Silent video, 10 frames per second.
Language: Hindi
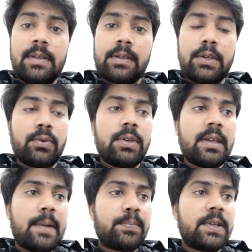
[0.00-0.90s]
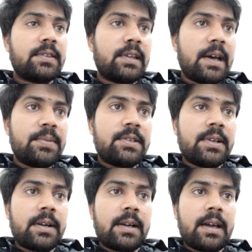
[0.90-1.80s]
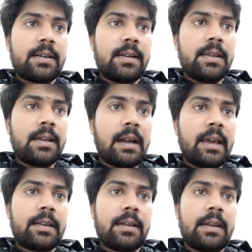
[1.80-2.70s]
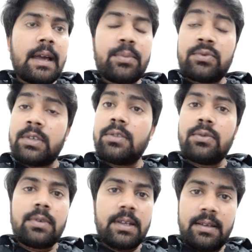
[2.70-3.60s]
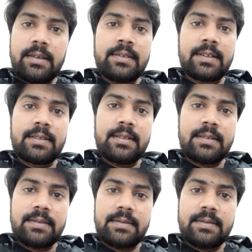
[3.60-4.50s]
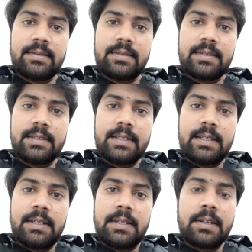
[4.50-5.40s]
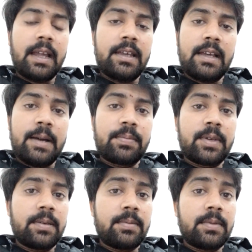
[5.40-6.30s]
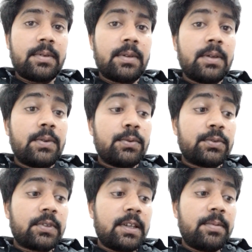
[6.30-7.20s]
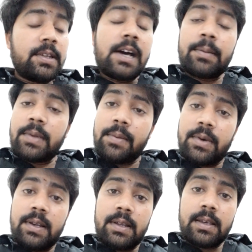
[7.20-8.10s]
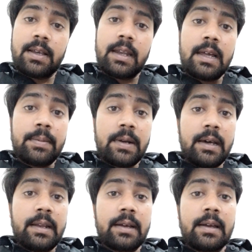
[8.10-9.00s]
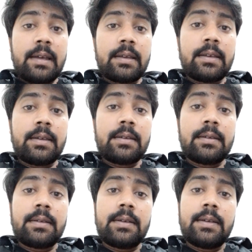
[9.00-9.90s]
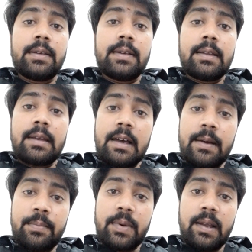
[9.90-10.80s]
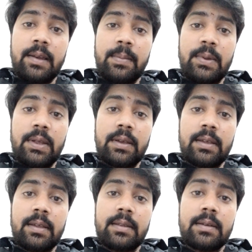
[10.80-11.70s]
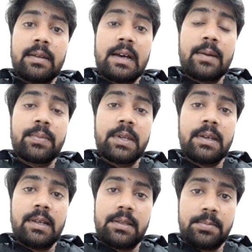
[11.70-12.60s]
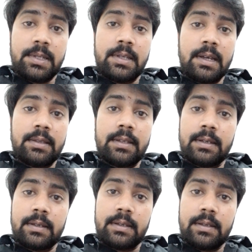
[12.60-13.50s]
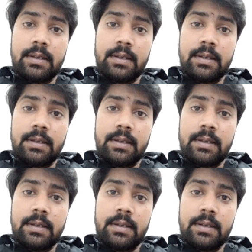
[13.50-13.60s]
क्योंकि आप कितना भी झगड़ा कर ले लड़ाई कर ले आप उससे दूर नहीं रह सकते ना ही आपके उसके बिना आपका मन लगेगा ना आप खाना खाएंगे ना आप पानी पिएंगे ना अपने हेल्थ पे ध्यान देंगे